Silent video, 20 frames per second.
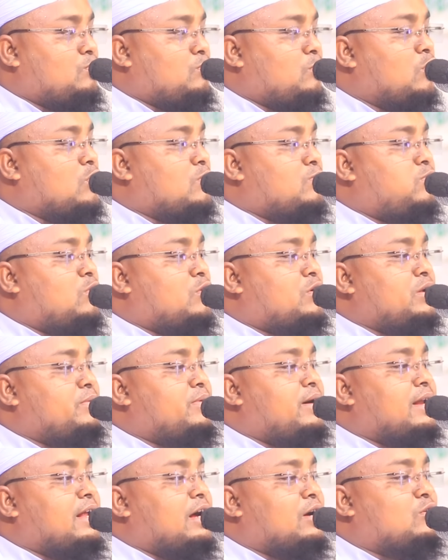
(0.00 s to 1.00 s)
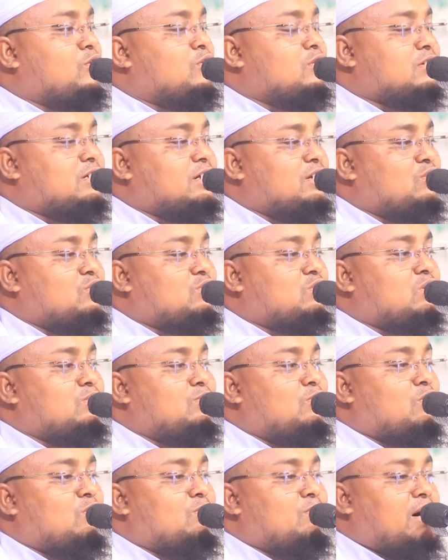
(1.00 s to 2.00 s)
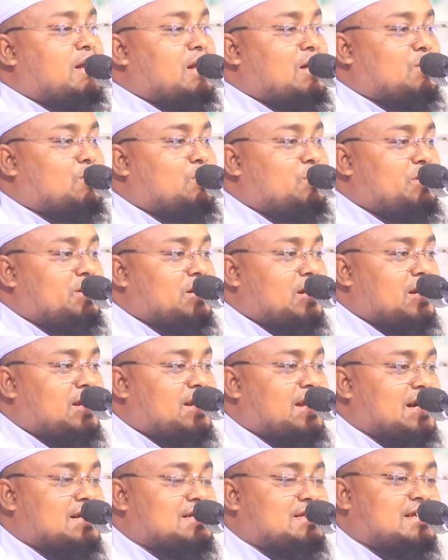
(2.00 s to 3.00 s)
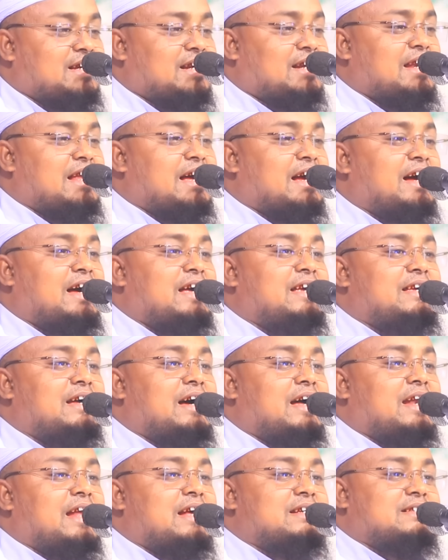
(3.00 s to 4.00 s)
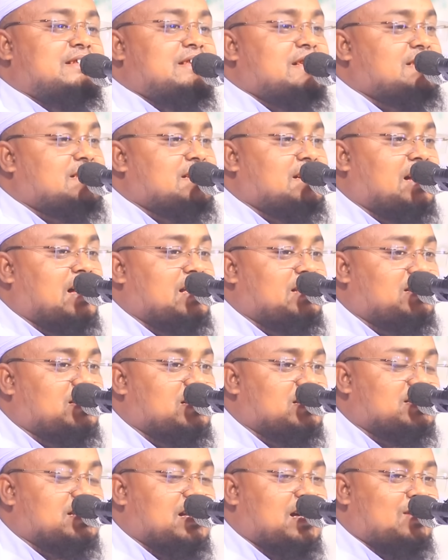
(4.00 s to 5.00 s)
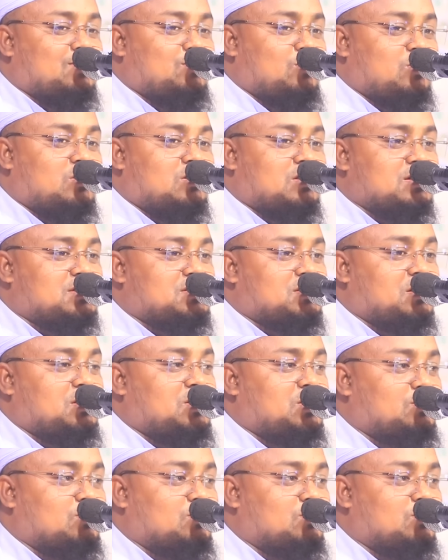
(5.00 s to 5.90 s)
ভটভটি ভাড়া করেছে নসিমন ভাড়া কইরা ডেকসেট লাগাইয়া নাচতেছে গাইতেছে আর বলতেছে ঈদ